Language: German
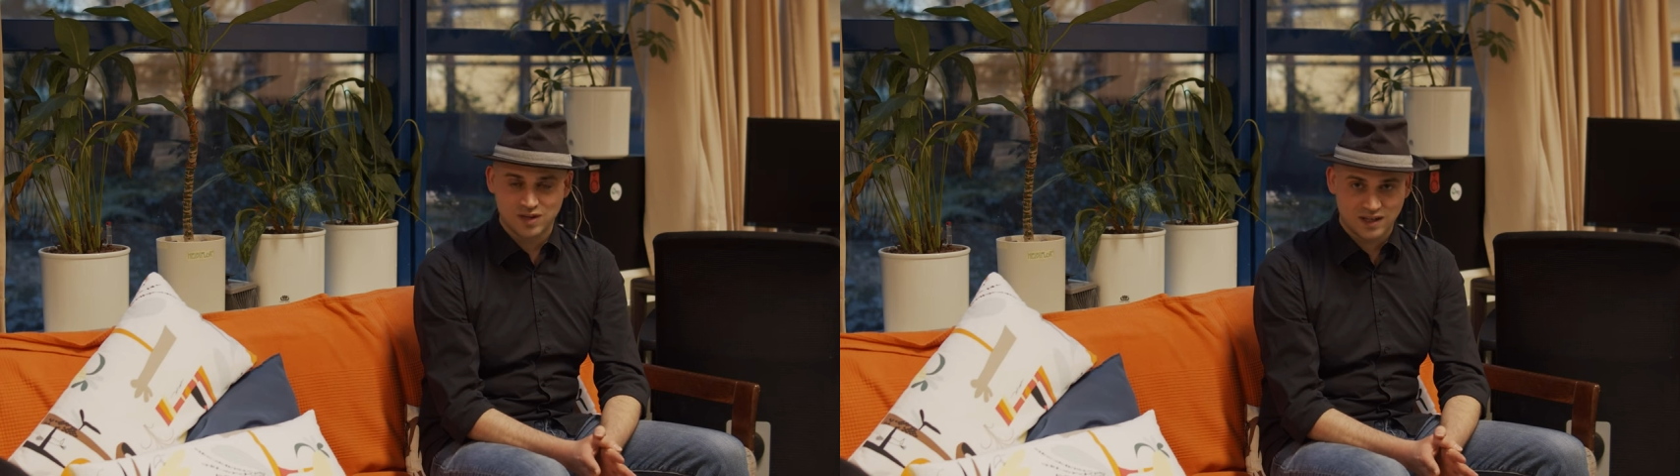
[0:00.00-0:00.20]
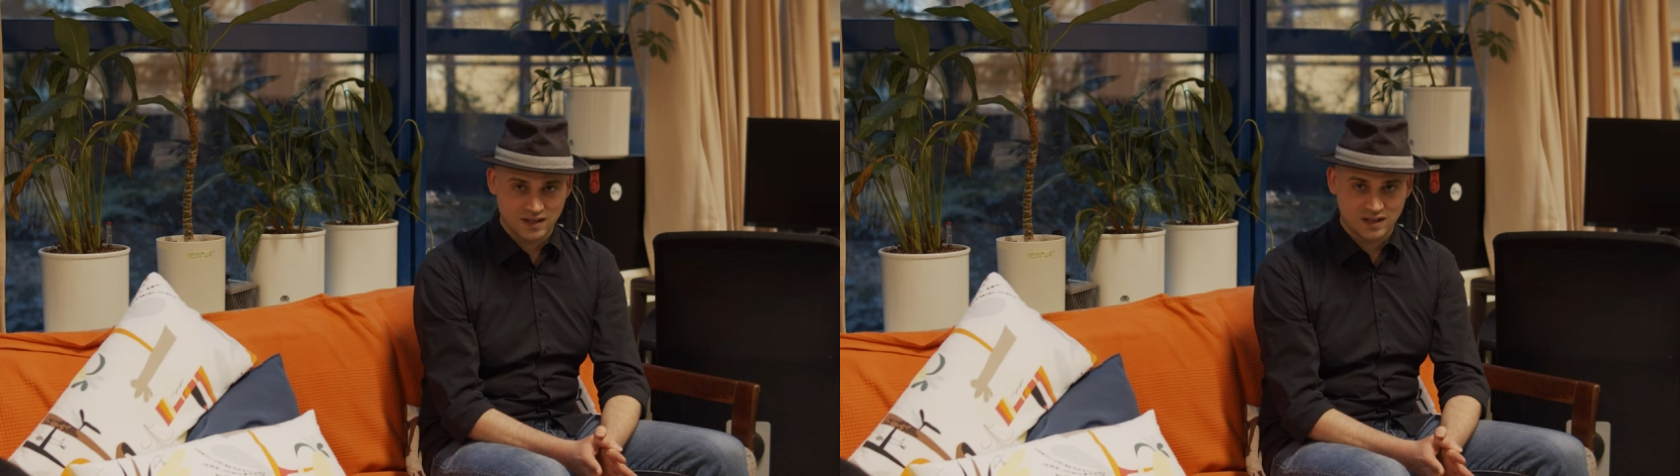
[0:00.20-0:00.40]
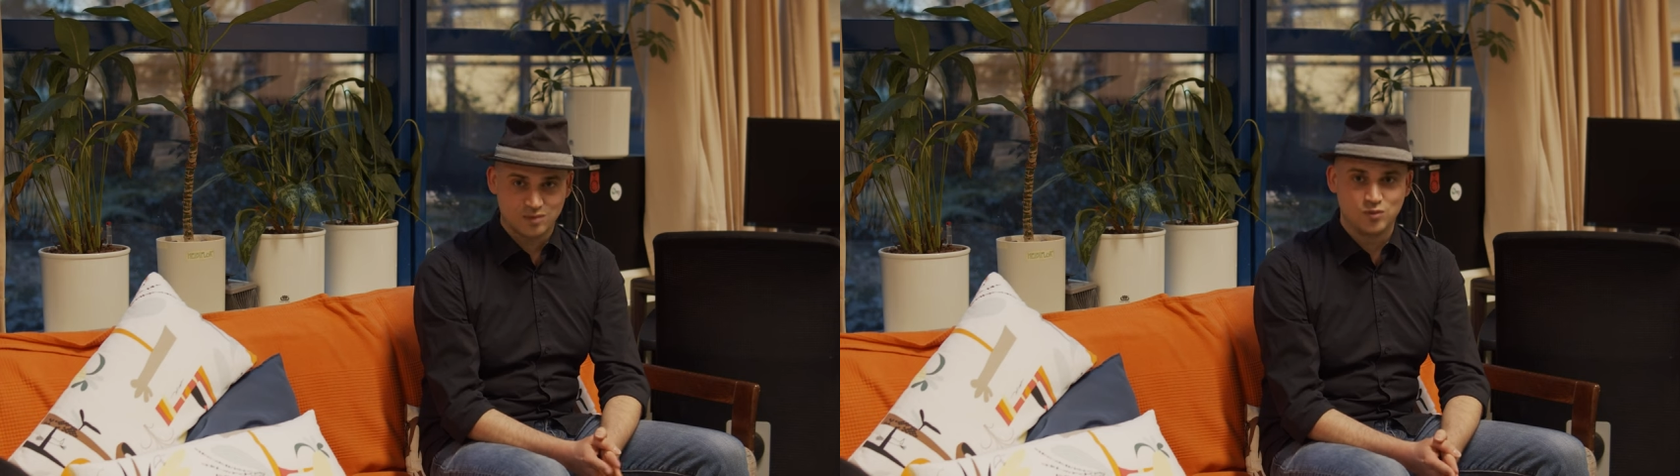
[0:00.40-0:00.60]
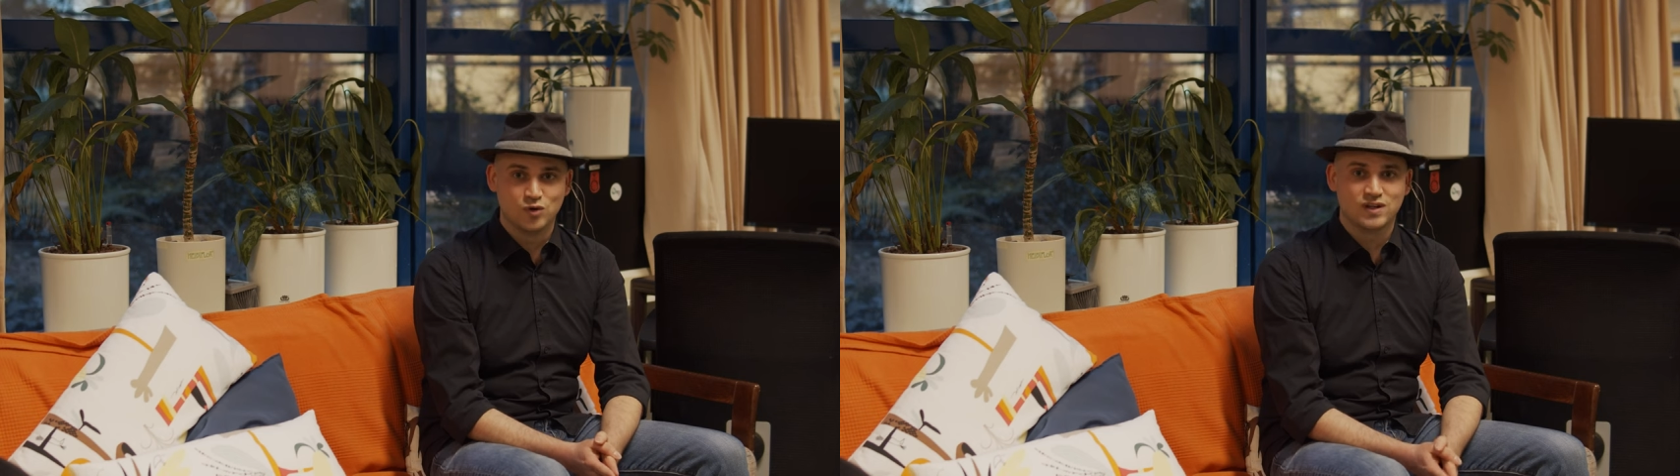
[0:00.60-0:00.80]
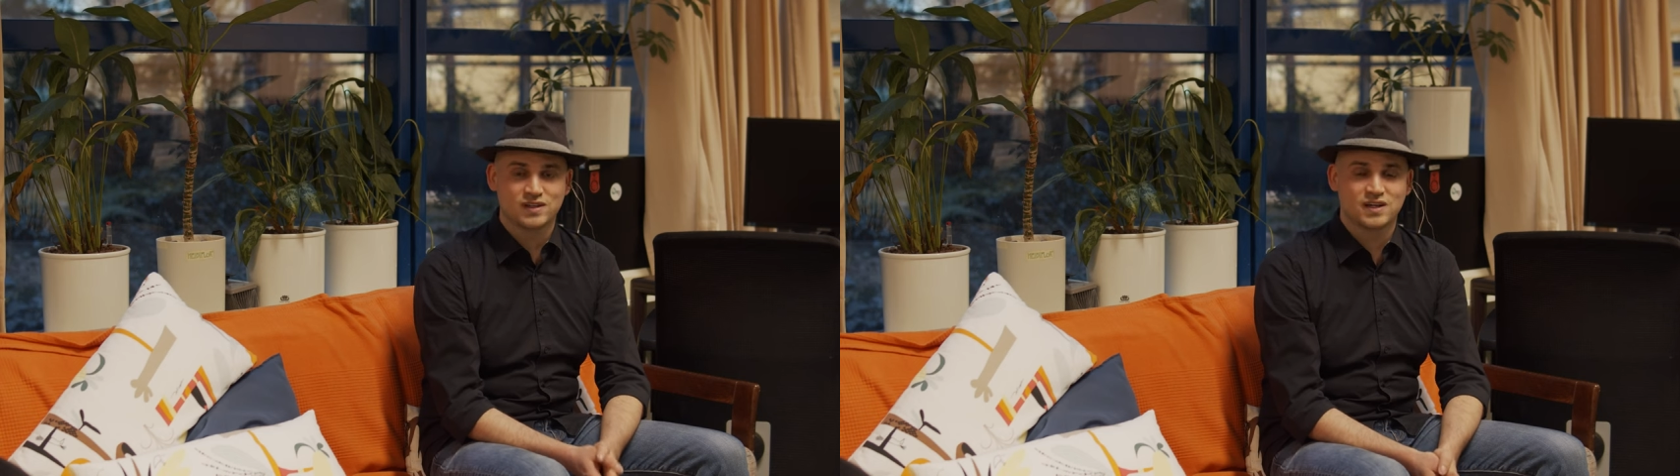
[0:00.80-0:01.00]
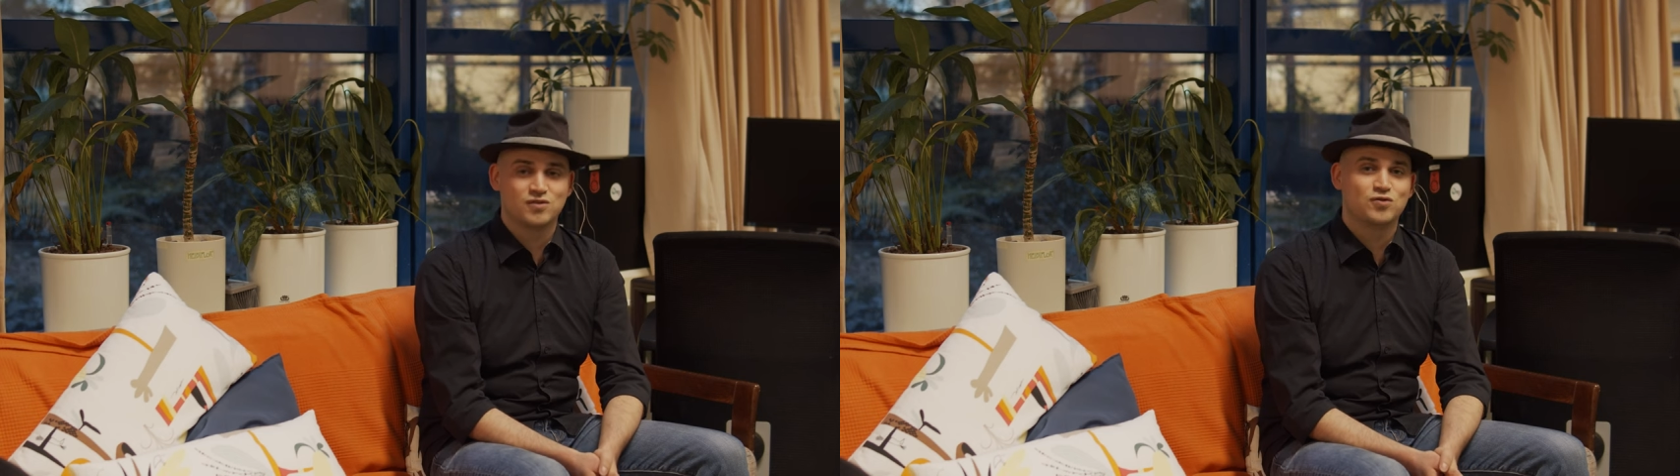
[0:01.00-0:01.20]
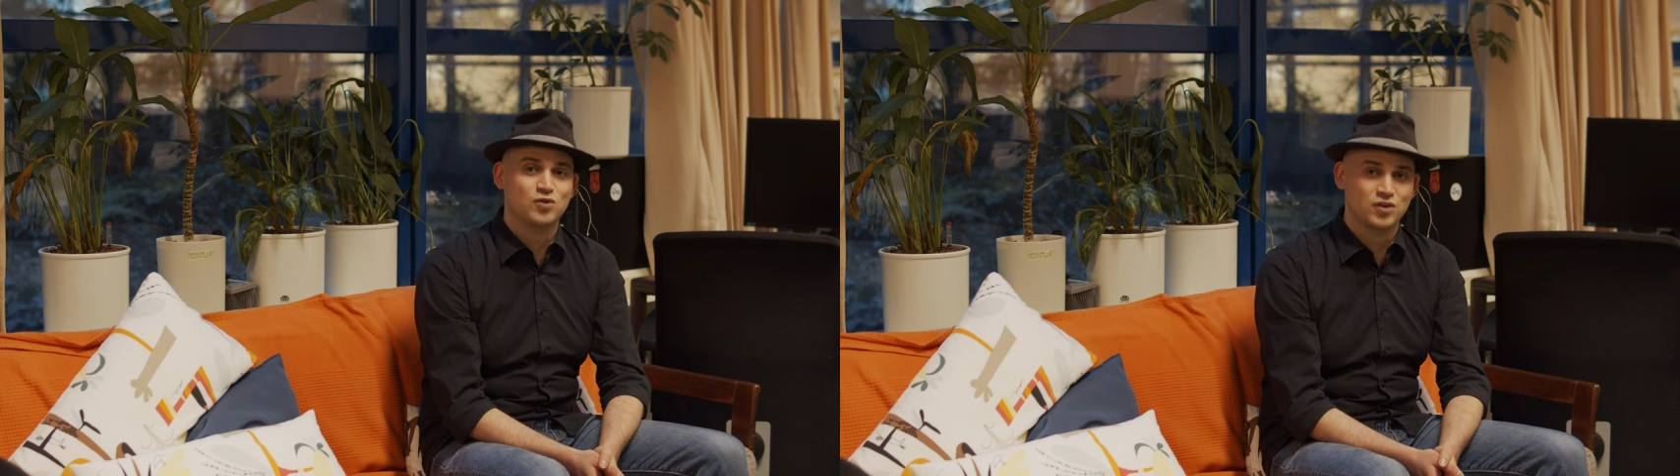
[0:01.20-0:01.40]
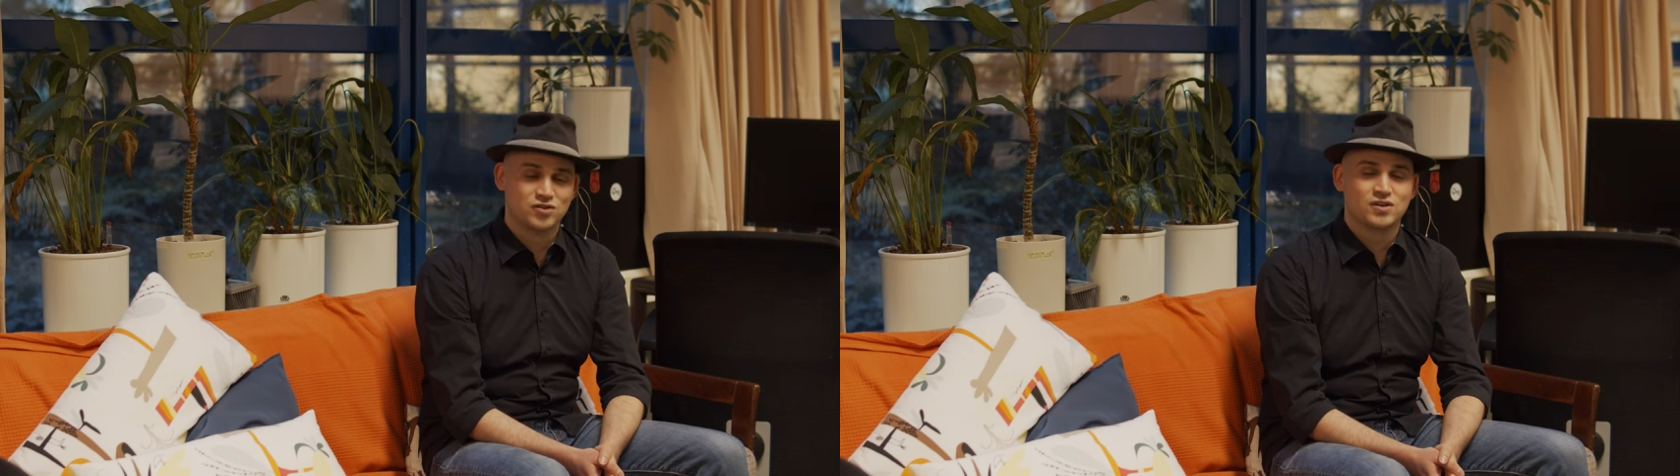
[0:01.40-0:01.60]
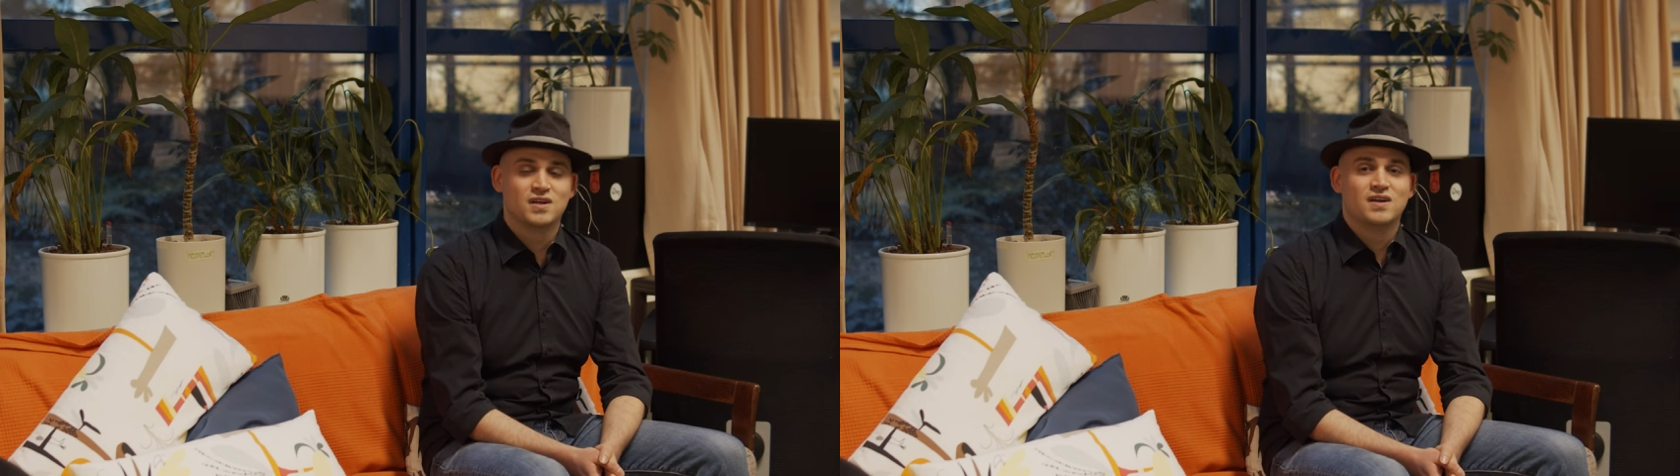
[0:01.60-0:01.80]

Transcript: der generellen Möglichkeit führt.